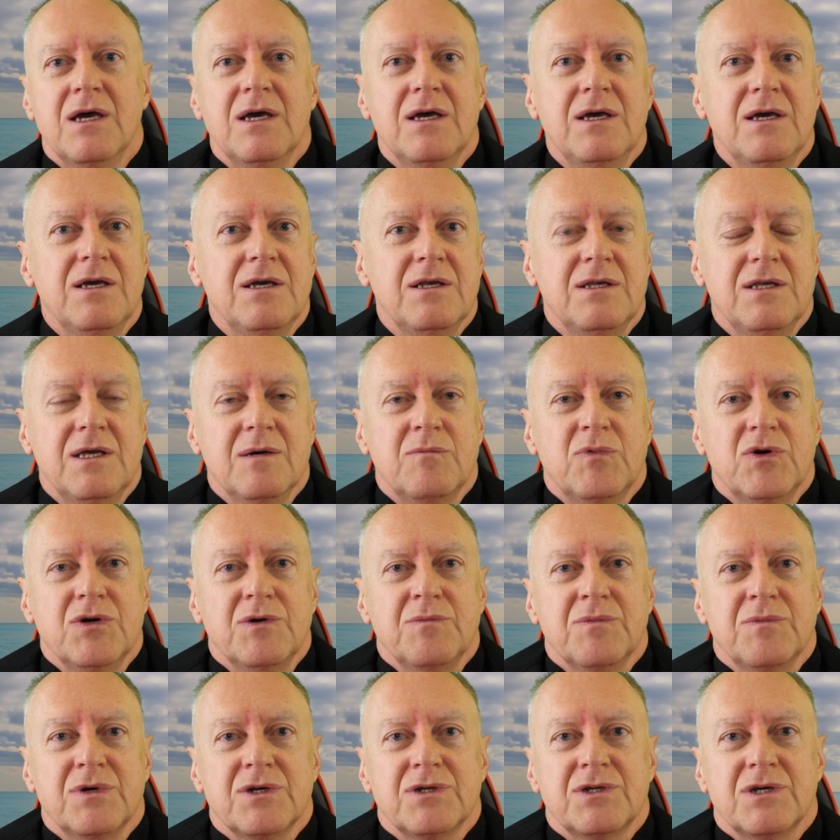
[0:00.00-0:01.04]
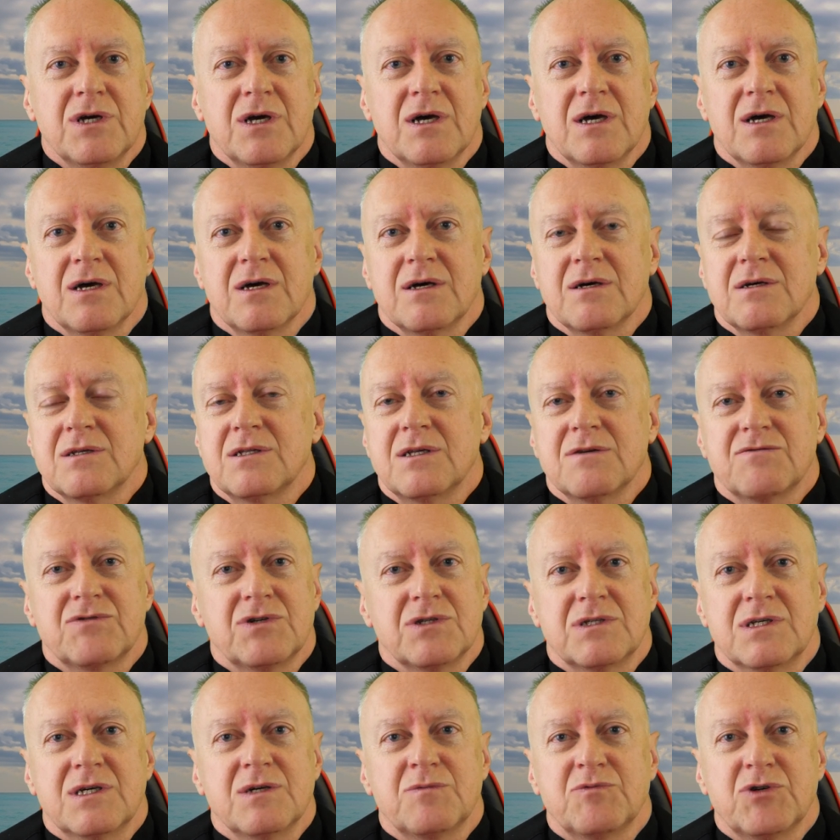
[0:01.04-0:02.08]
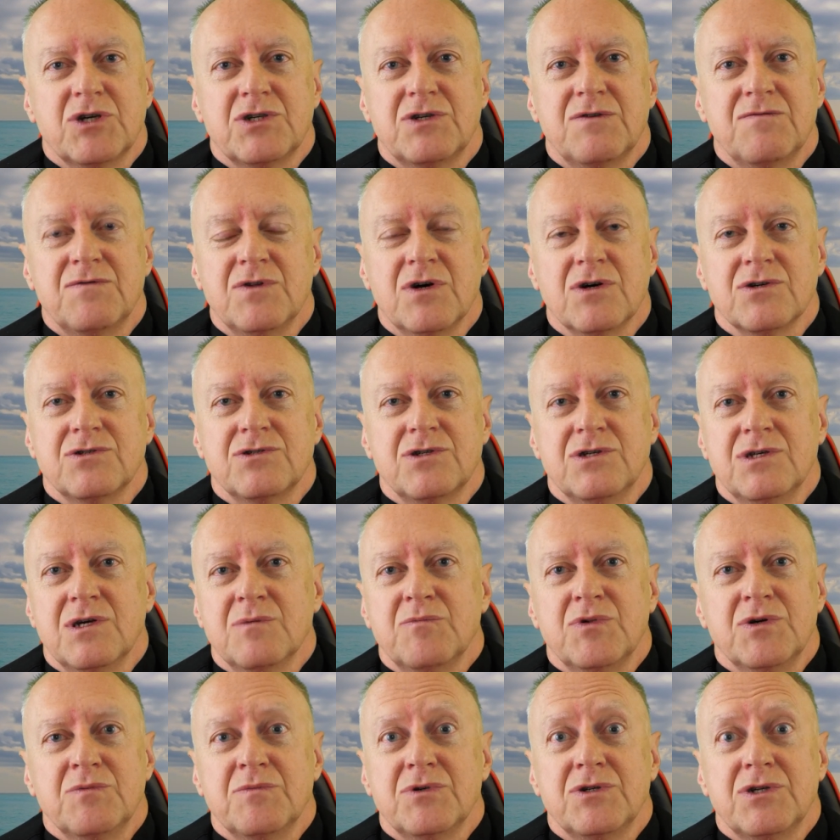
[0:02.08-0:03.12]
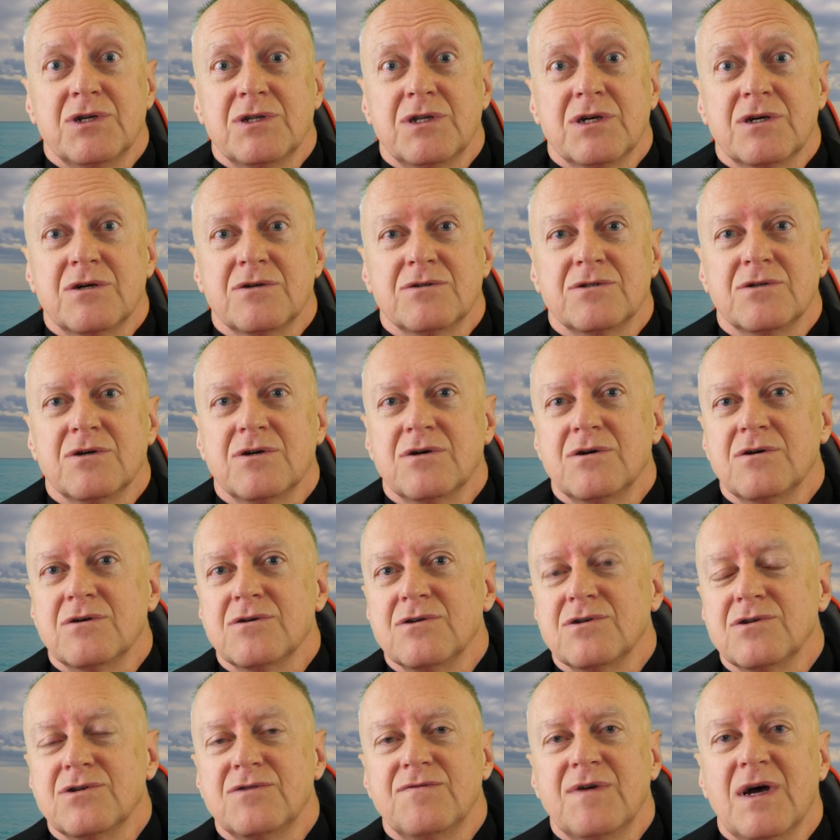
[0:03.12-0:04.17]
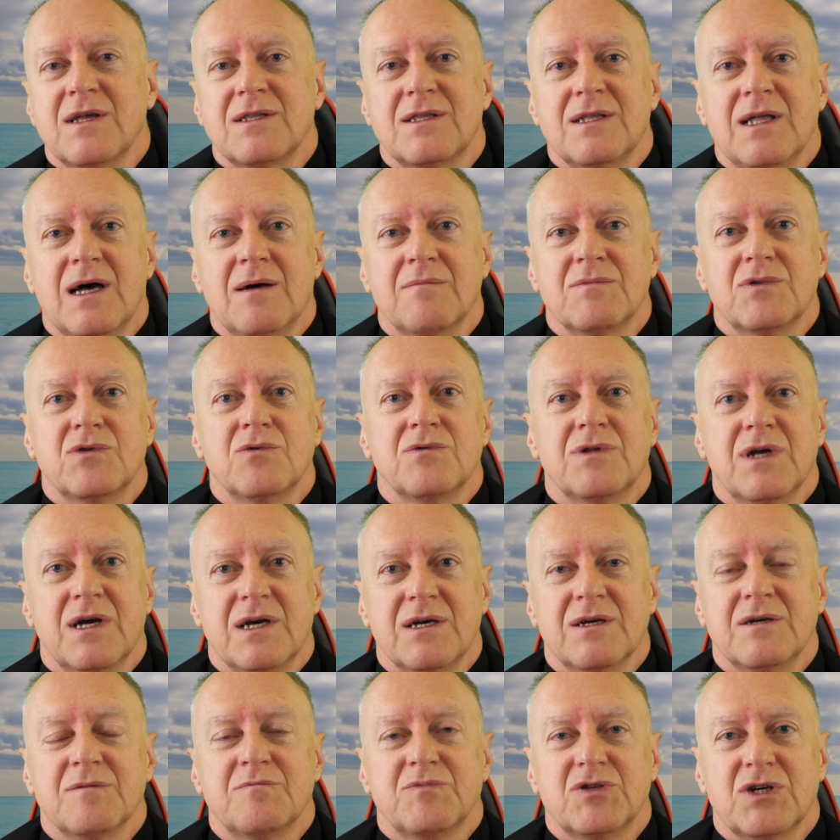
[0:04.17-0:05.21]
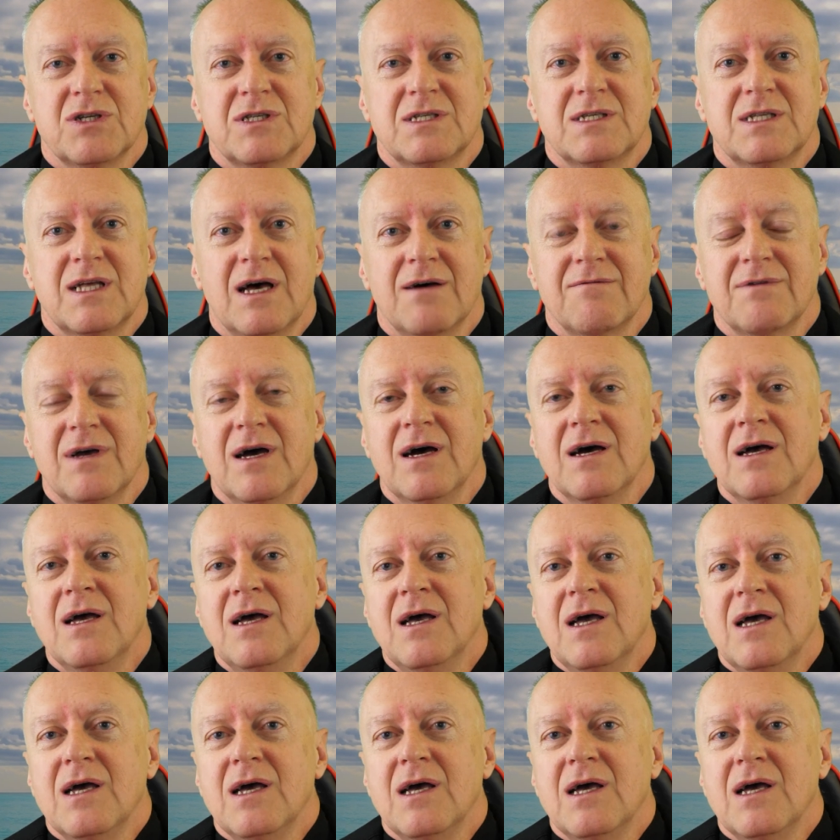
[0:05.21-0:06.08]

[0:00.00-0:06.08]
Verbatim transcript: I nie bójmy się tych wszystkich przeciwności, nie bójmy się tego, co świat nam tutaj przedstawia,